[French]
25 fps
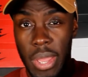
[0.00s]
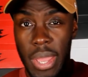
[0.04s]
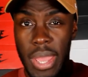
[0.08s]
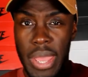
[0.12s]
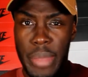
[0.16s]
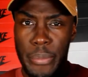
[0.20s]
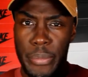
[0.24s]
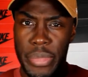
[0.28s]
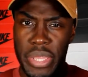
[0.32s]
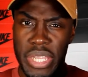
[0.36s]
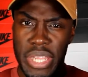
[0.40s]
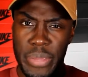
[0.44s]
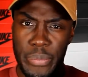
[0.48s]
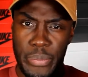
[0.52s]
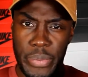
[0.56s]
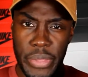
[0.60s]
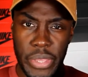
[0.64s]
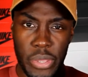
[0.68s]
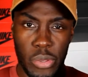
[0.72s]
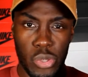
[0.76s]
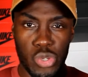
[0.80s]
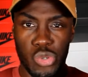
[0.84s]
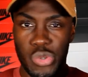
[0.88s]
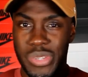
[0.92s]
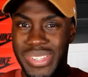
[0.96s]
Mais il y a des paires
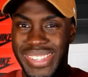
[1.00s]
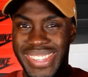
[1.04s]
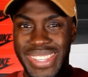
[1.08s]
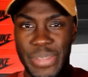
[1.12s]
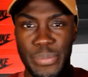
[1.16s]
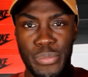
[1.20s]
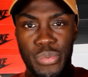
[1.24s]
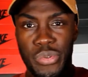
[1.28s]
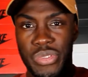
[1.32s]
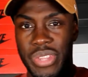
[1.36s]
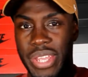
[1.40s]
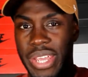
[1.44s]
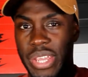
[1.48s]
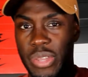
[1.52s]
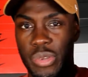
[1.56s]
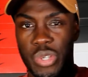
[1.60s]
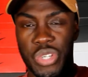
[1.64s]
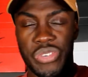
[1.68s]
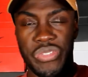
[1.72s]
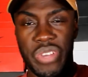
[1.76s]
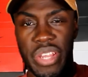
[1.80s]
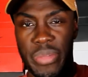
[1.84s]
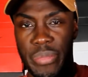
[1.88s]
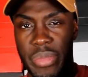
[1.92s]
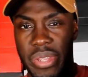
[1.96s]
que je sais plus tard que je
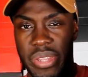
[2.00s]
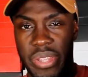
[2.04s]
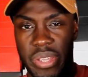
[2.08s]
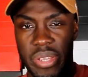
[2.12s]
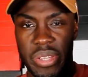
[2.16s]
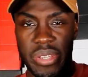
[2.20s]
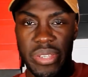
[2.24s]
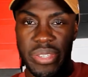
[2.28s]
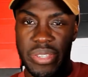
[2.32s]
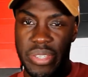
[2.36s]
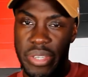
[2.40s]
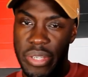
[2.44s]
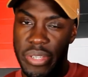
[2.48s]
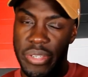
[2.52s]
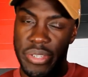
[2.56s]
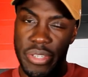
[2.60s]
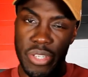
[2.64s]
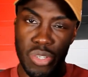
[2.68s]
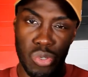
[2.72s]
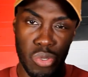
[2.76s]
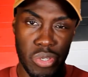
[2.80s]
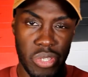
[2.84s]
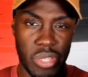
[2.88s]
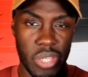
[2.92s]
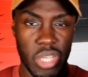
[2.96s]
vais les mettre. Celles-ci, je
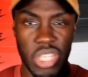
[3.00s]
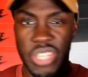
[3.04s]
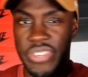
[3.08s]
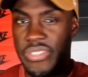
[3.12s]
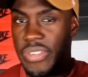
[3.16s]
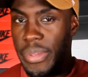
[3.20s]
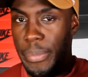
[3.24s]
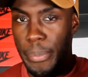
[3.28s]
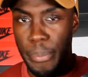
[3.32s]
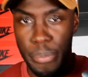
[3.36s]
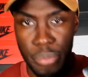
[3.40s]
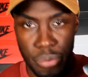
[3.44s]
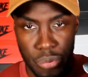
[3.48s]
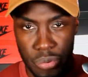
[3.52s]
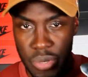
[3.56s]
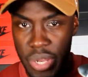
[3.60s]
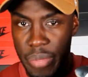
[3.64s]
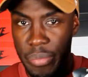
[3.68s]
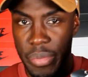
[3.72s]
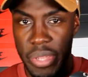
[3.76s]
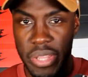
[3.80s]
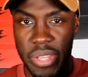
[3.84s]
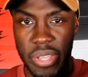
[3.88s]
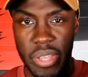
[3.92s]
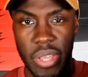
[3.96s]
sais que je vais plus les
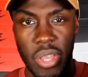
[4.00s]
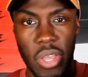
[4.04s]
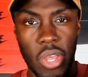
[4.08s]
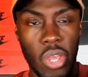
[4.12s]
mettre.